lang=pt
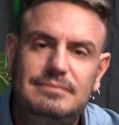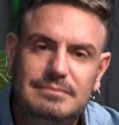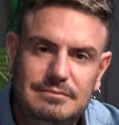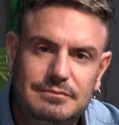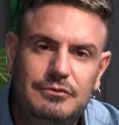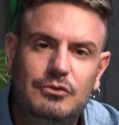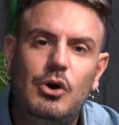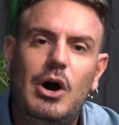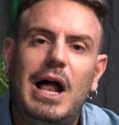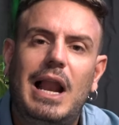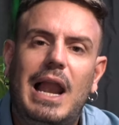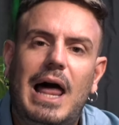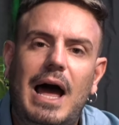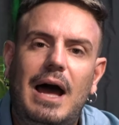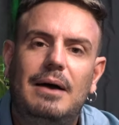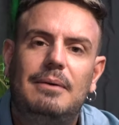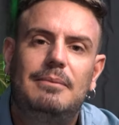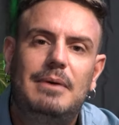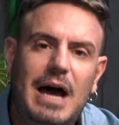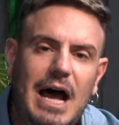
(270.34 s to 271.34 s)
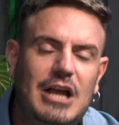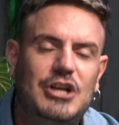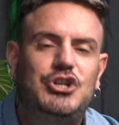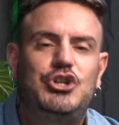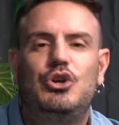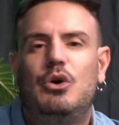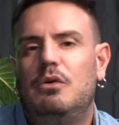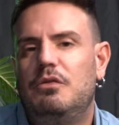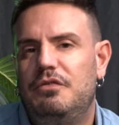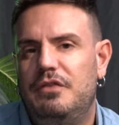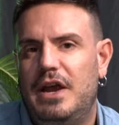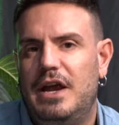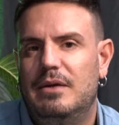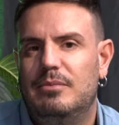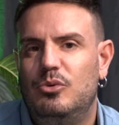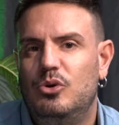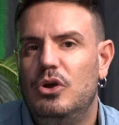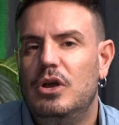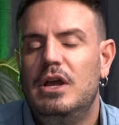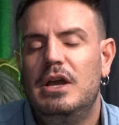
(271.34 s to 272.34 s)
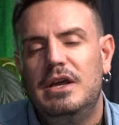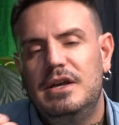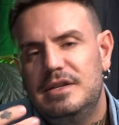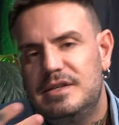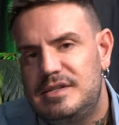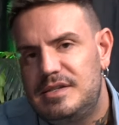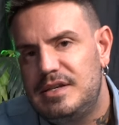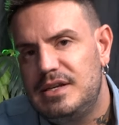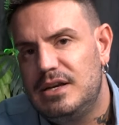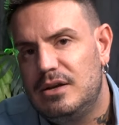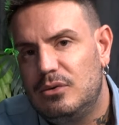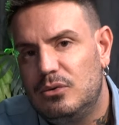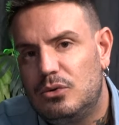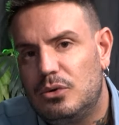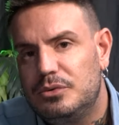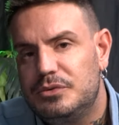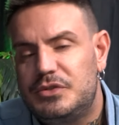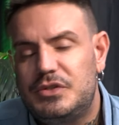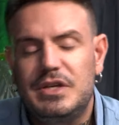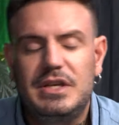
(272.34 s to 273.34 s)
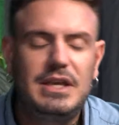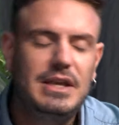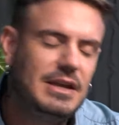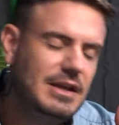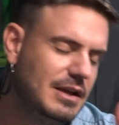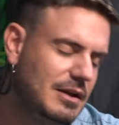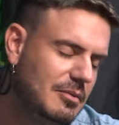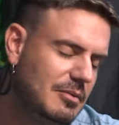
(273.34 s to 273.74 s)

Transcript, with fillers: voilá, achou o verbo. Se não conseguir,